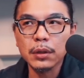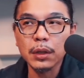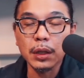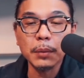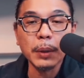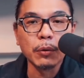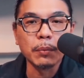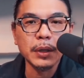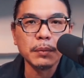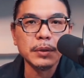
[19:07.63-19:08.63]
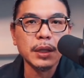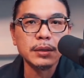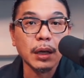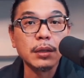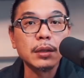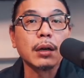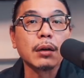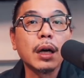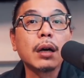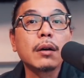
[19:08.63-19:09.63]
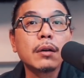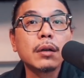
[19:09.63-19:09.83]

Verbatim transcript: 可能一般我们也比较少喝到了哦，